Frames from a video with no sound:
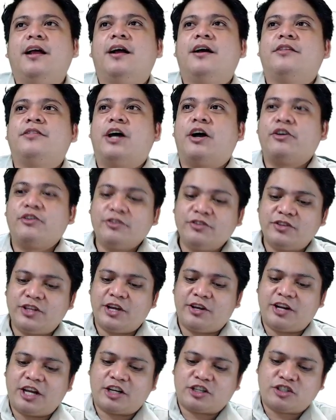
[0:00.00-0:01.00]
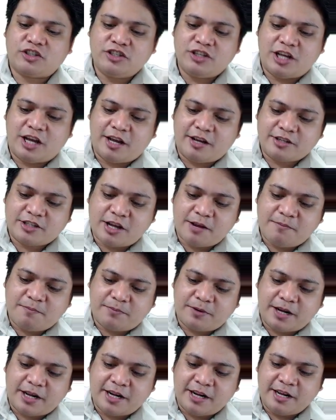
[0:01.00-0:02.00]
Now, yung direction niya,
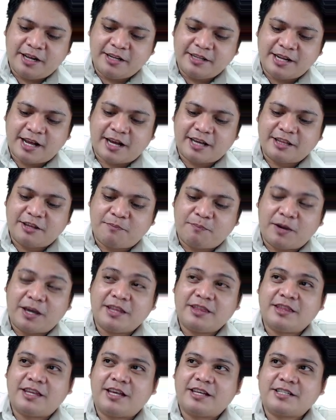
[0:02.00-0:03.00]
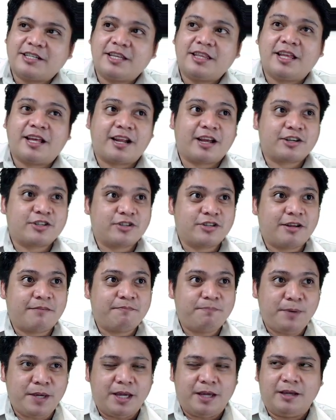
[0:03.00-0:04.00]
syempre, nakadepende sa direction ng
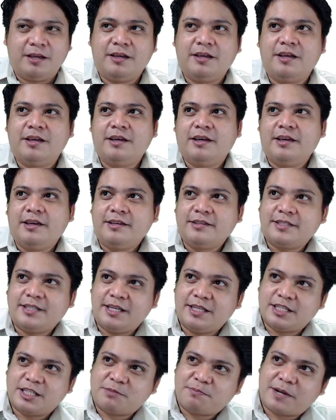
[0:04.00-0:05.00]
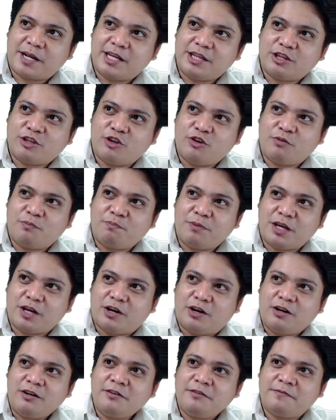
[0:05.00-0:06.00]
P since paganto yung
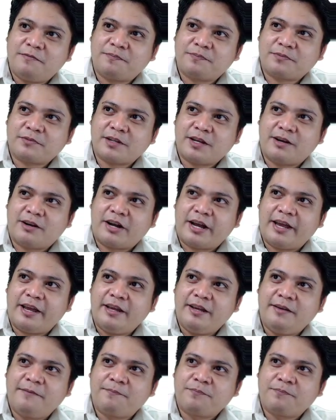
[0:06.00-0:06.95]
piko, okay?